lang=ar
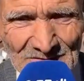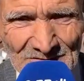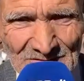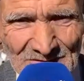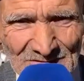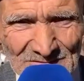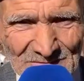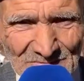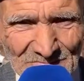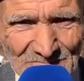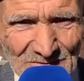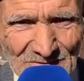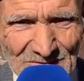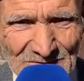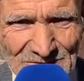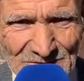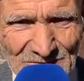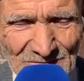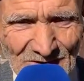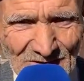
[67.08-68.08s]

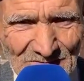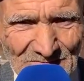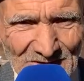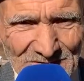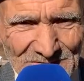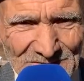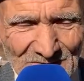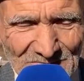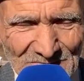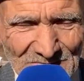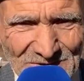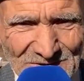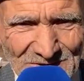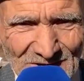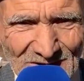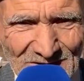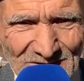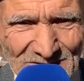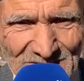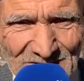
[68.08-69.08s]
كنشريوها بهذاك
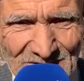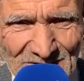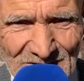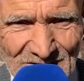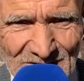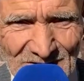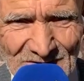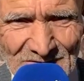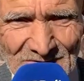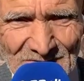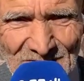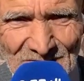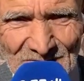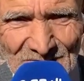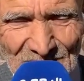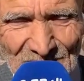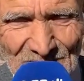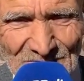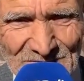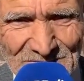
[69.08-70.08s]
بالشعر ديالها
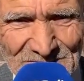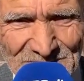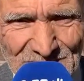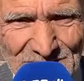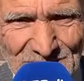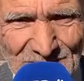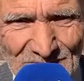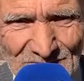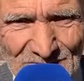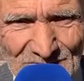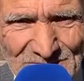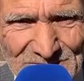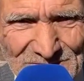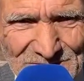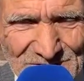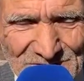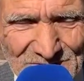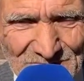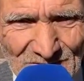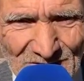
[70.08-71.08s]
وكنطيحها
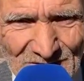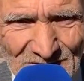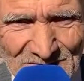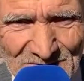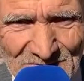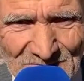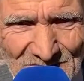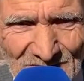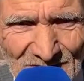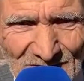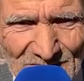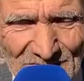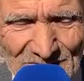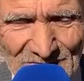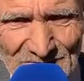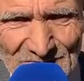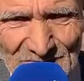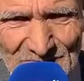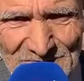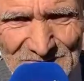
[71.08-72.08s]
ونسيبوها للماء
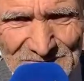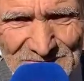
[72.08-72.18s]
وكنقول